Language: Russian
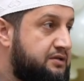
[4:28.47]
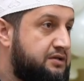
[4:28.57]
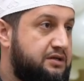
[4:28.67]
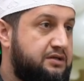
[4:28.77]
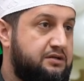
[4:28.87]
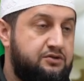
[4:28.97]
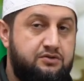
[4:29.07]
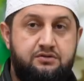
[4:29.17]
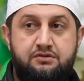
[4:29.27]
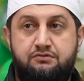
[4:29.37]
и
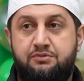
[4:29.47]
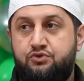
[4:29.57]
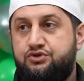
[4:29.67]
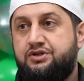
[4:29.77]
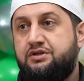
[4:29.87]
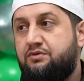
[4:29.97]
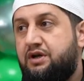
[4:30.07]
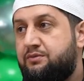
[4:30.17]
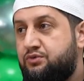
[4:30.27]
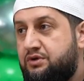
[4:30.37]
вам тоже.
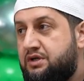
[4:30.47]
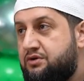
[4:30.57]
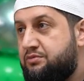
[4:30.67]
Альхамду лиллахи